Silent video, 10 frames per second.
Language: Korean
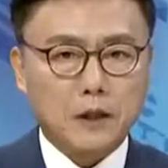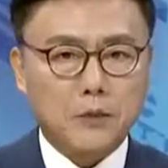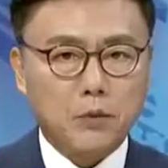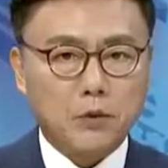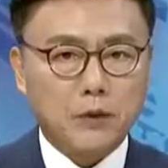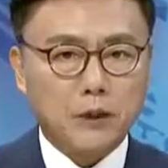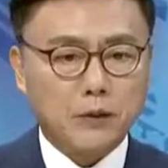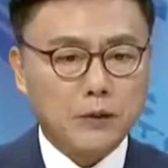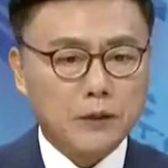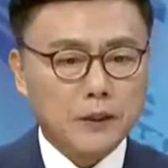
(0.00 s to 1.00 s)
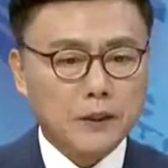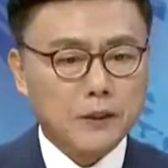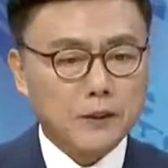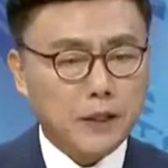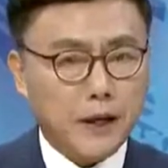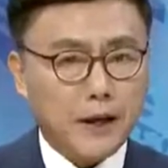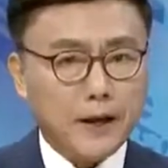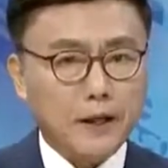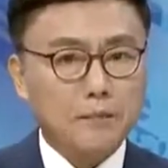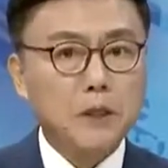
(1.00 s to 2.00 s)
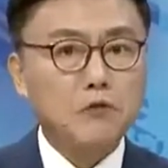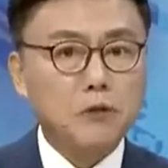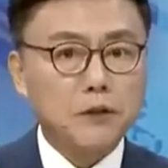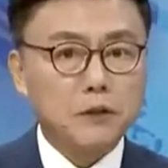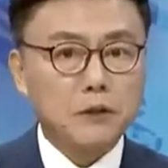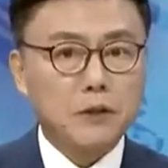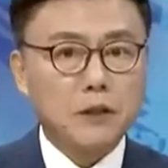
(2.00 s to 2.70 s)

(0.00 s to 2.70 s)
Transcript: 본 건데요. 그런데 미국에서는